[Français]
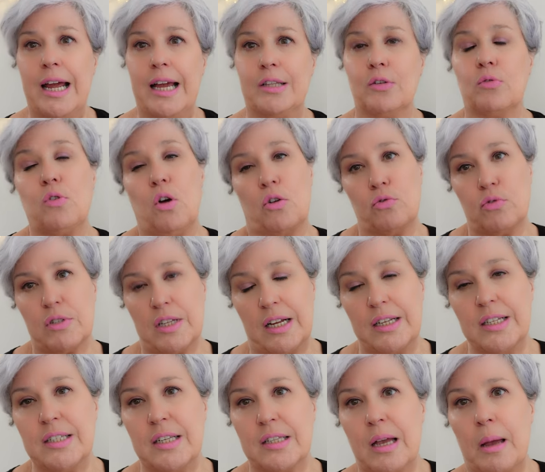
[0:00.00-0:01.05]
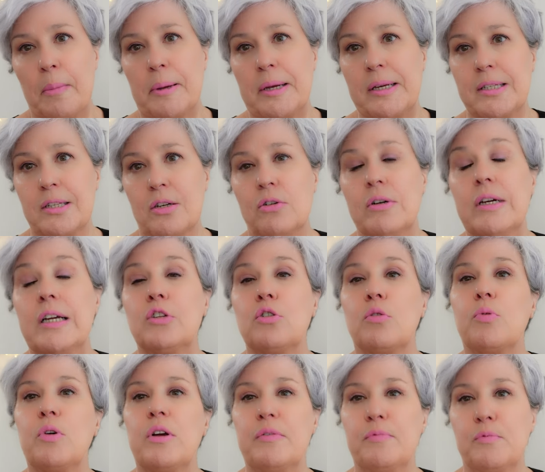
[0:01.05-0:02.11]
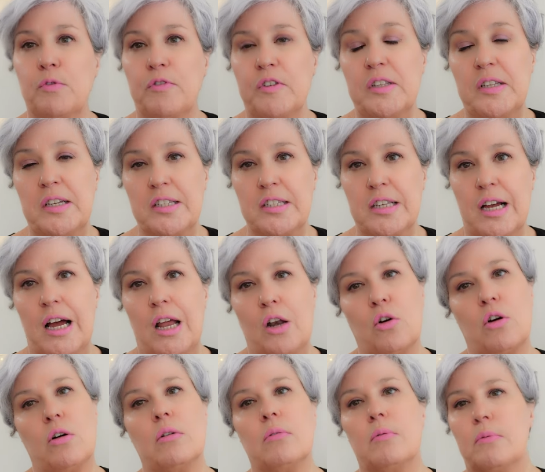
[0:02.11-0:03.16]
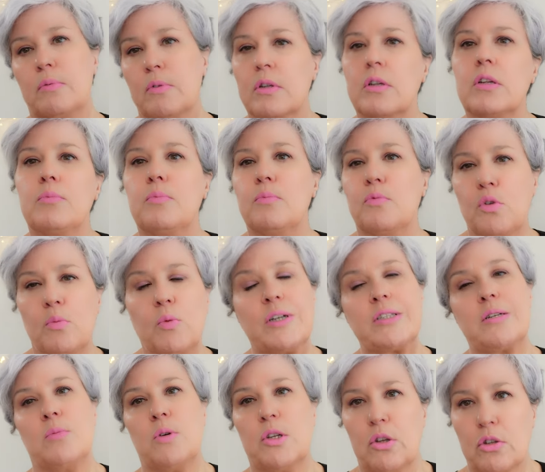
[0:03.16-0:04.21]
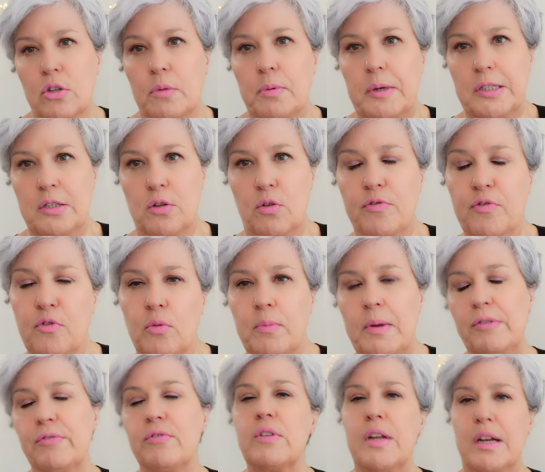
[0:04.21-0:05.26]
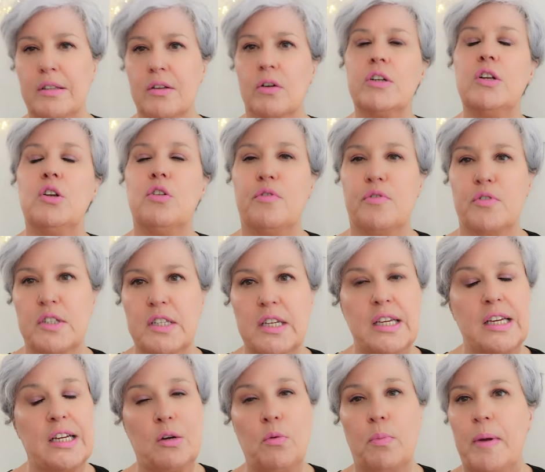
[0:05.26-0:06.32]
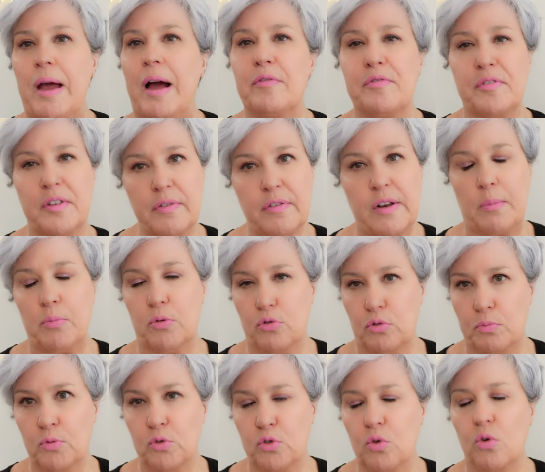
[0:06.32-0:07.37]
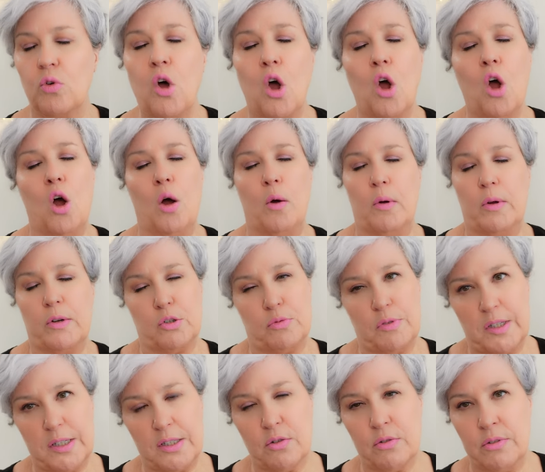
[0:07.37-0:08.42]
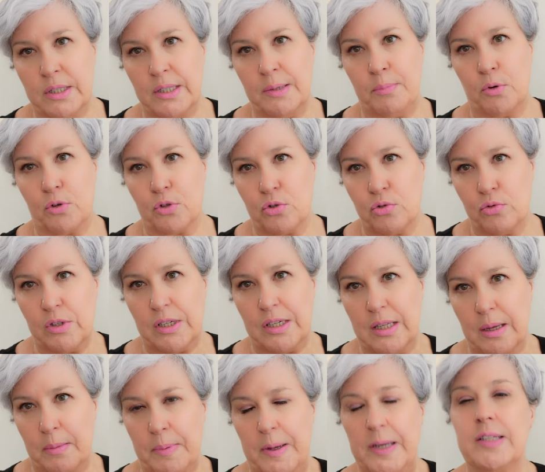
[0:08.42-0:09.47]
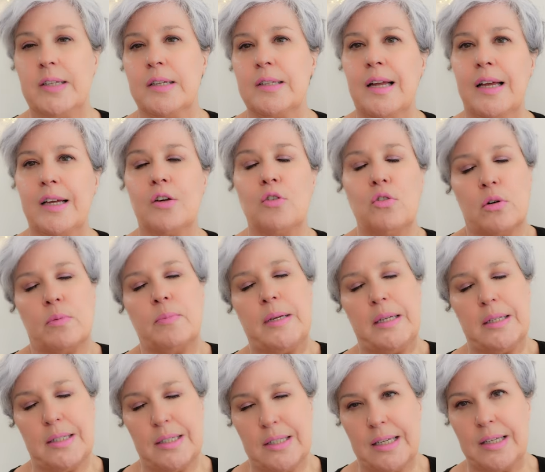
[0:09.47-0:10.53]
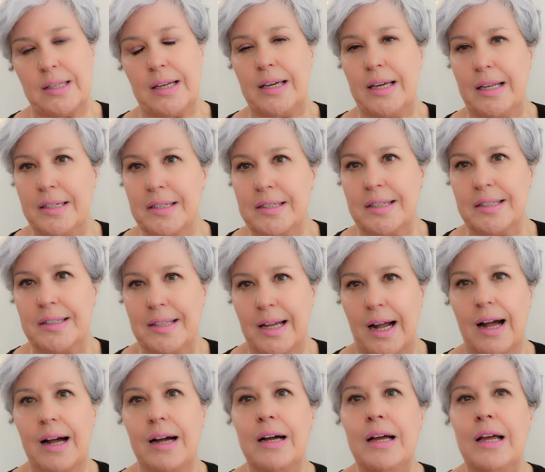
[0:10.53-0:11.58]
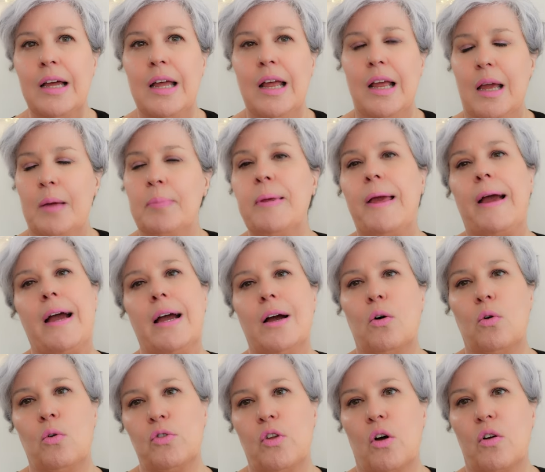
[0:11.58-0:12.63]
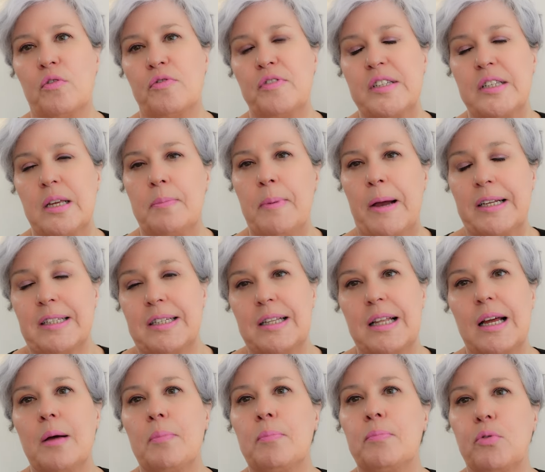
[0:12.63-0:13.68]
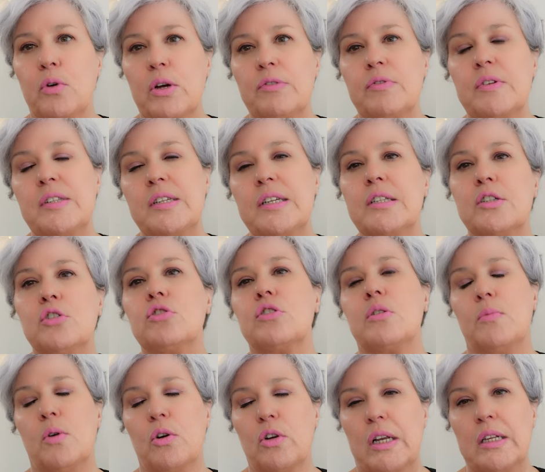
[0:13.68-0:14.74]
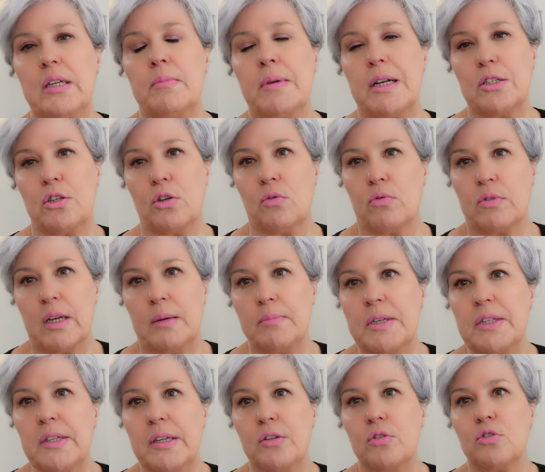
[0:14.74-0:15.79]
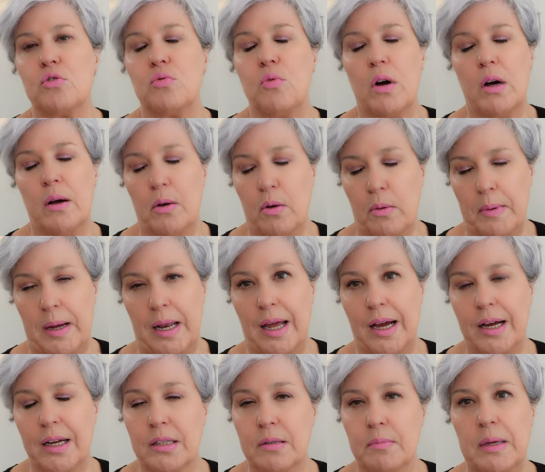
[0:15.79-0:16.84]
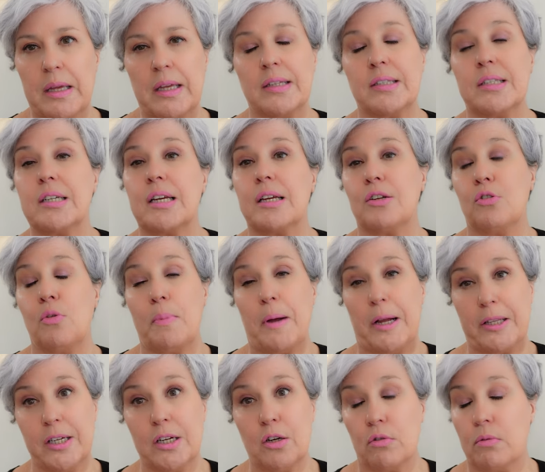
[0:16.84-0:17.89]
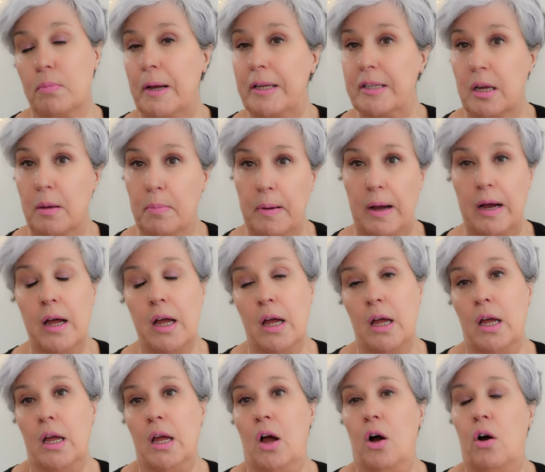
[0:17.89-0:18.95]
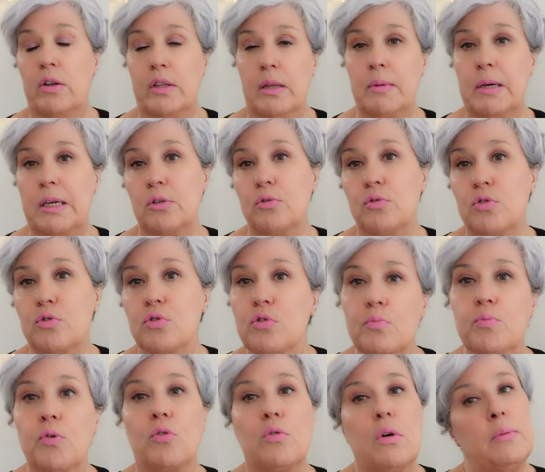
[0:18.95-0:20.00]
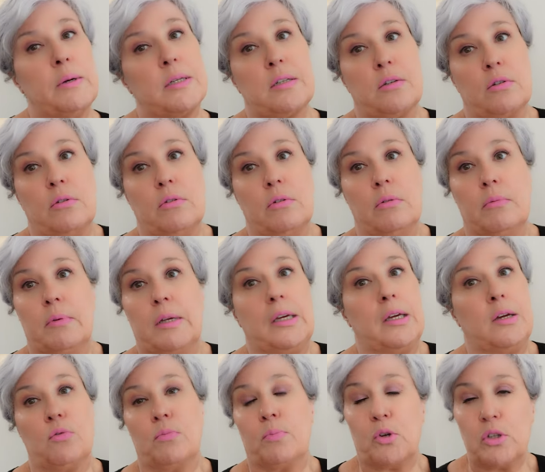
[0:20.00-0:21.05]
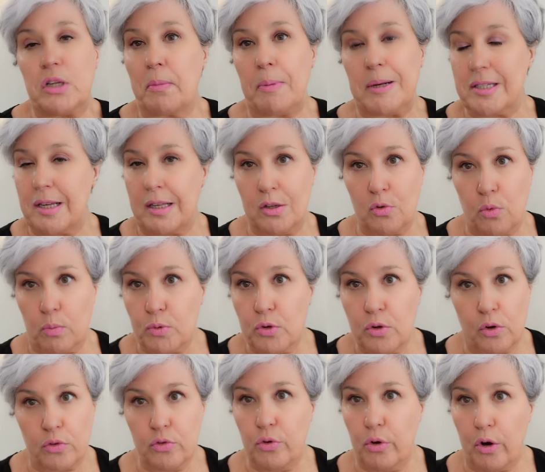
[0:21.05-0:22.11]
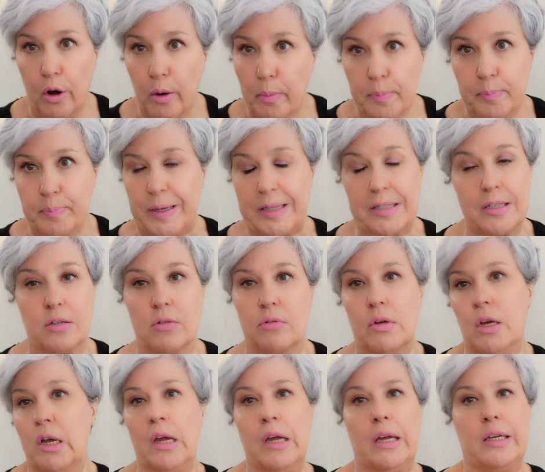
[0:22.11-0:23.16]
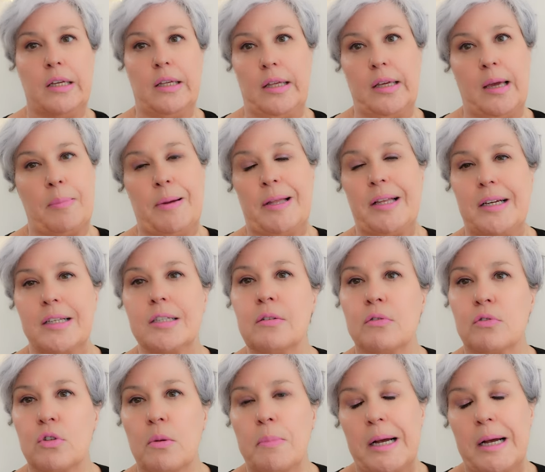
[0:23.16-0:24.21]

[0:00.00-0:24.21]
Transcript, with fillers: Et donc en Australie, c'est très présent. Et donc pour éviter ça, alors de moins en moins d'entreprises le font, mais fut un temps, ils le faisaient, ils coupaient à vif la peau du mouton je suis désolée pour ceux qui n'aiment pas les détails gore, mais c'est une réalité de terrain, eh bien, on a enlevé cette partie-là pour éviter justement que l'animal se contamine et ne soit euh, malade. C'est une pratique qu'on ne pratique pas en Amérique du Sud. Pourquoi Parce que on ne pratique pas ça non plus en Europe, parce qu'il n'y a pas de raison. Ce